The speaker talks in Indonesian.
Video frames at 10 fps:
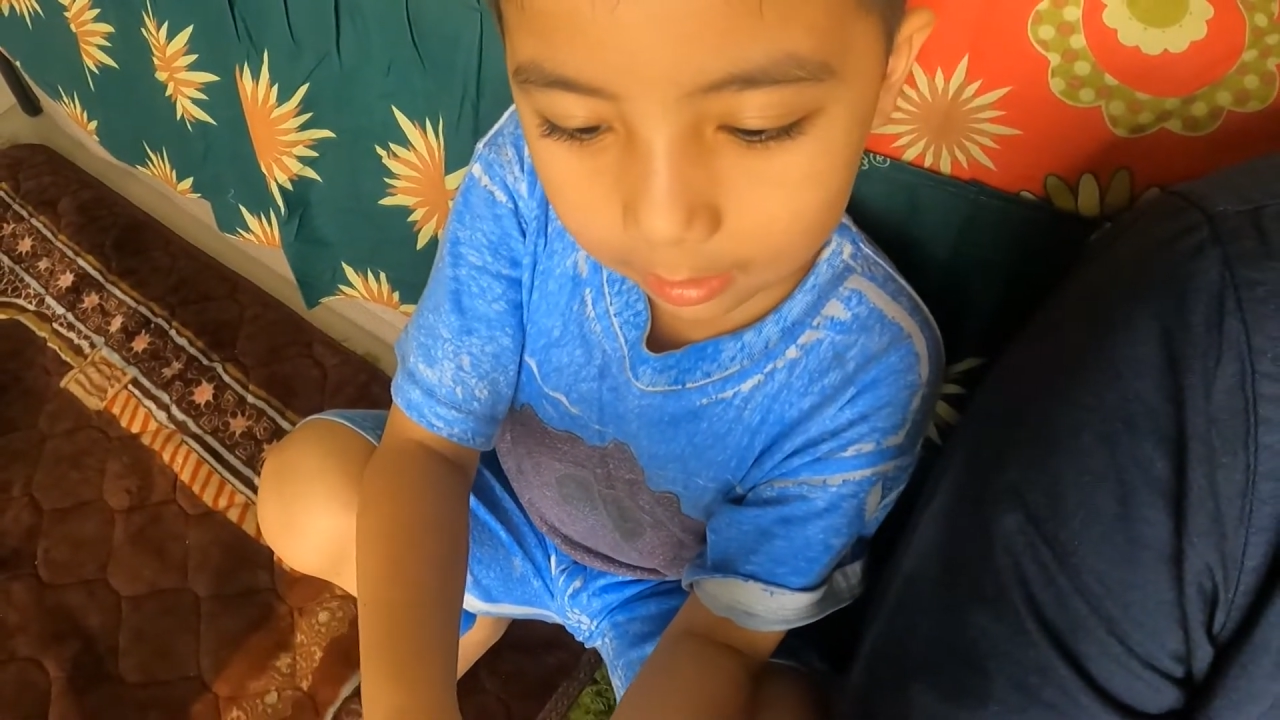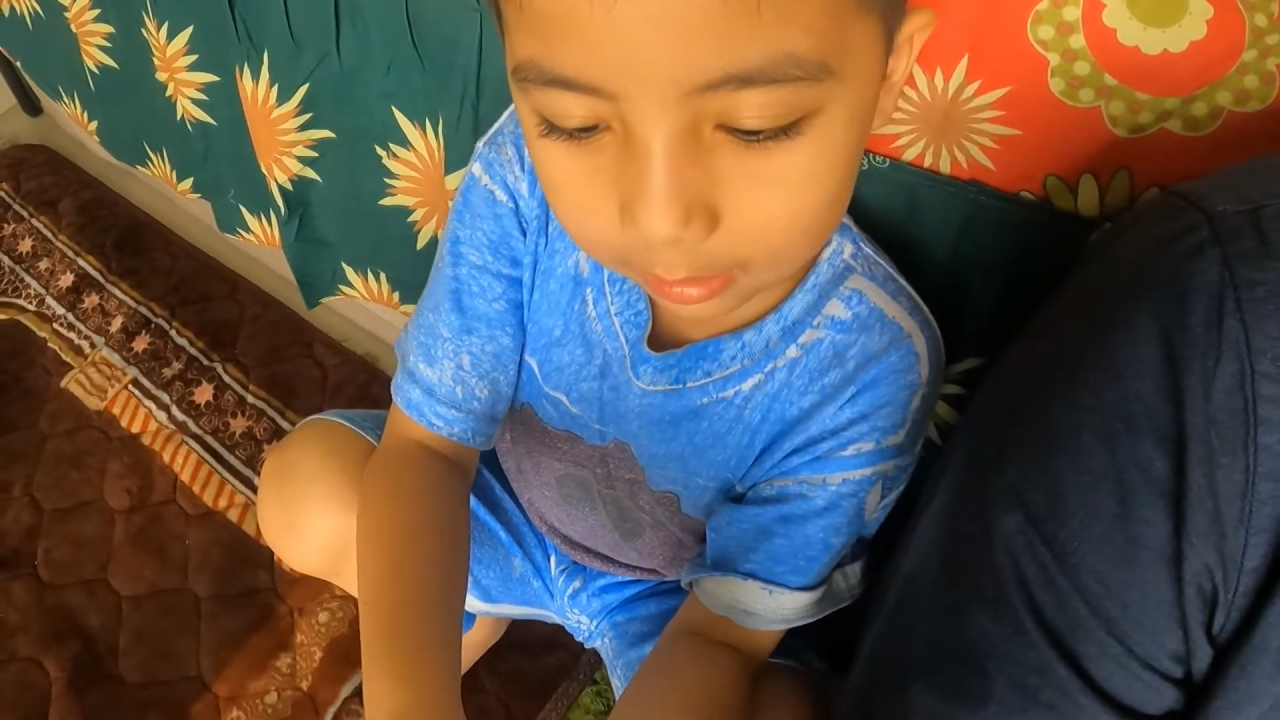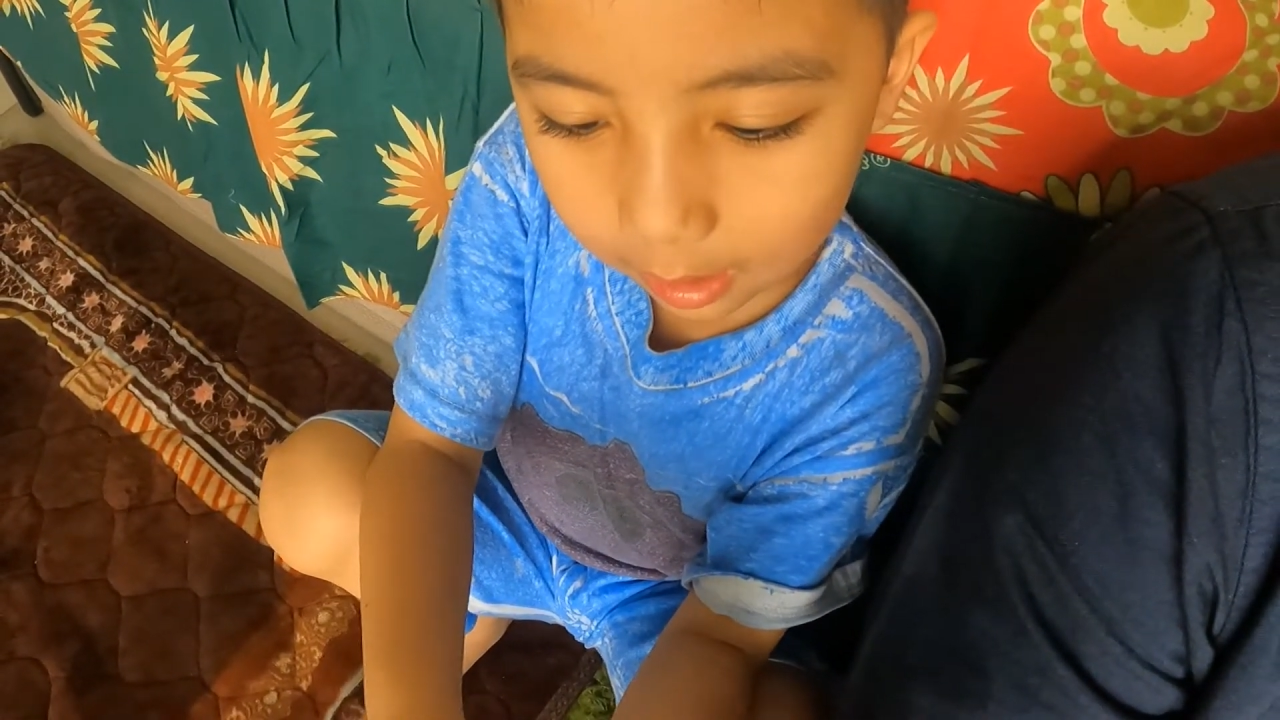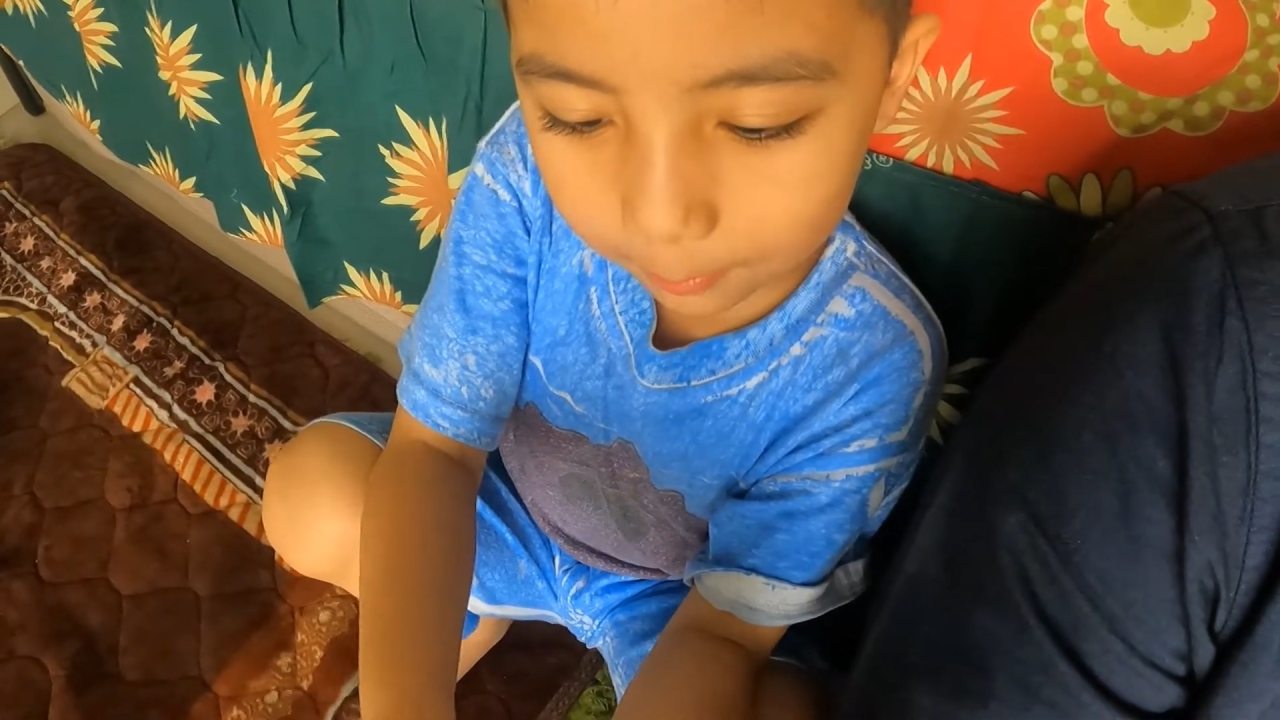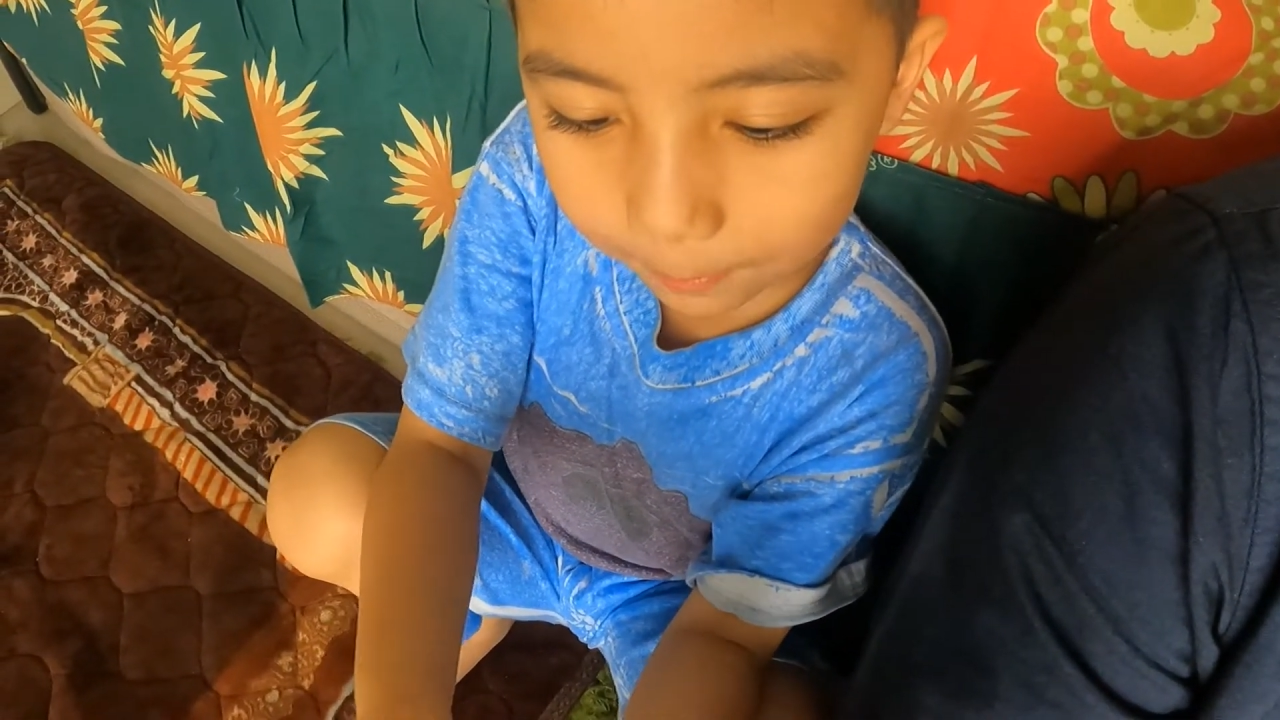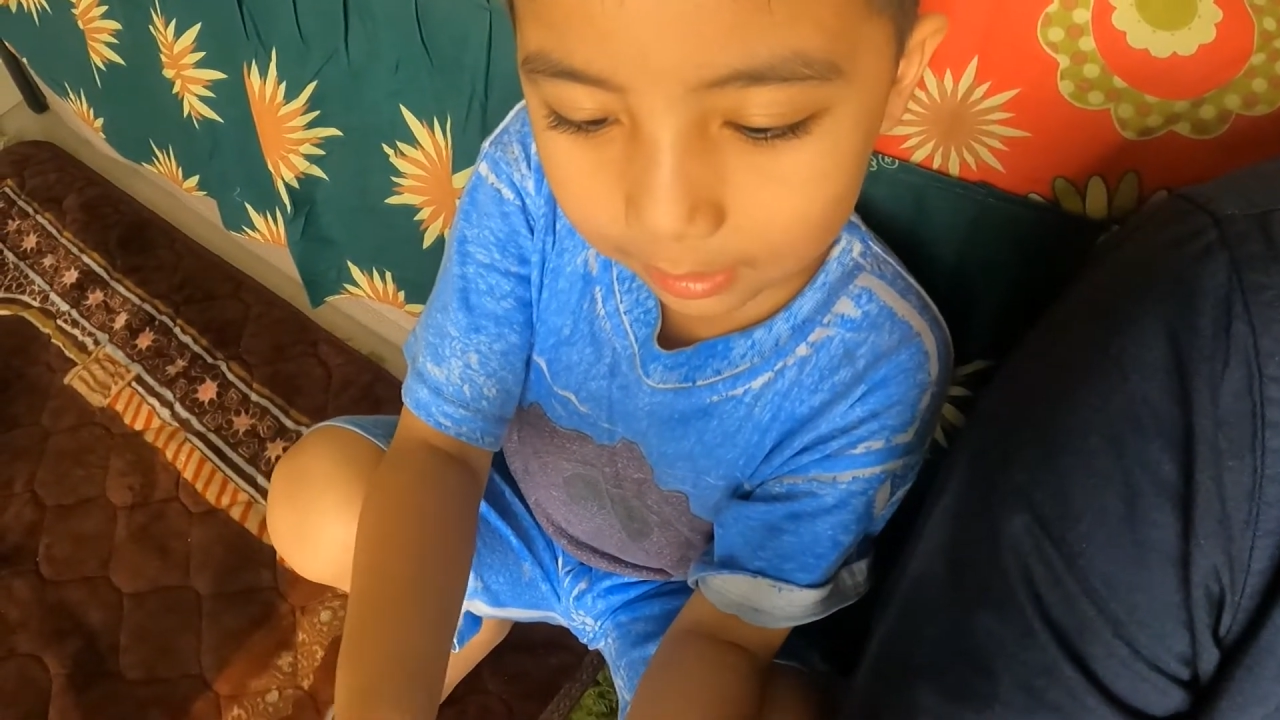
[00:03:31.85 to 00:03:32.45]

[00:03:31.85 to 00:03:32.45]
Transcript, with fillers: enggak